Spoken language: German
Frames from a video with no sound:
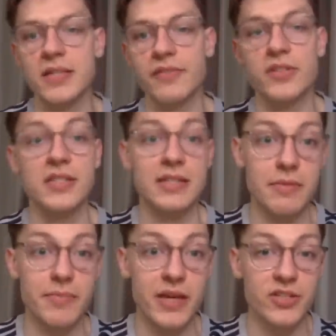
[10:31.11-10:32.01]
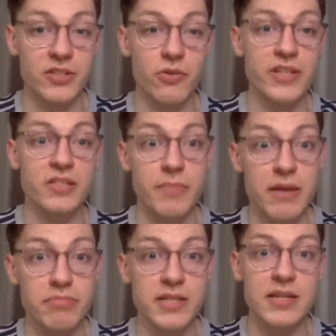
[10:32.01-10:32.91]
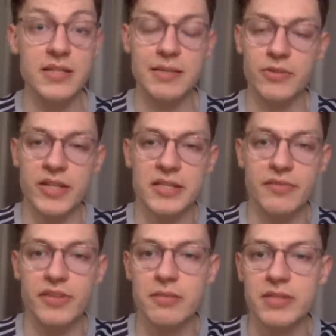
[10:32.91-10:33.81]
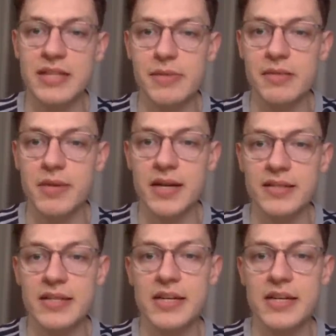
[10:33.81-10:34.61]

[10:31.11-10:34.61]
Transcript: Dafür sind es aber mehr Stories, mehr Bilder. Ich habe euch extra viele Bilder mitgebracht.